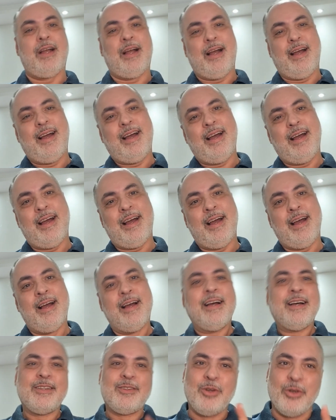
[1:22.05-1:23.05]
é,
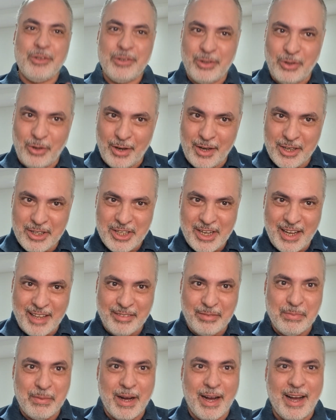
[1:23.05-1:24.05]
dos
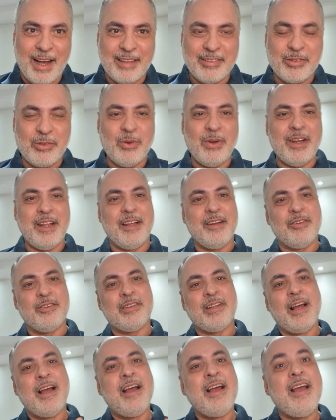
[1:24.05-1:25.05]
orixás
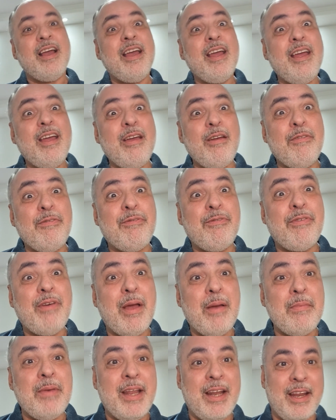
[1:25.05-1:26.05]
masculinos e
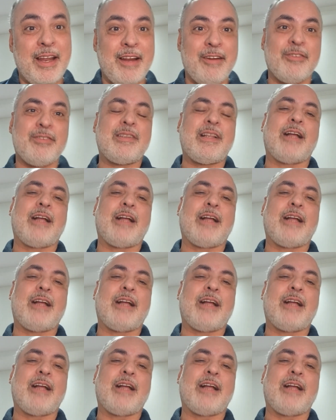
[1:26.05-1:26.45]
femininos.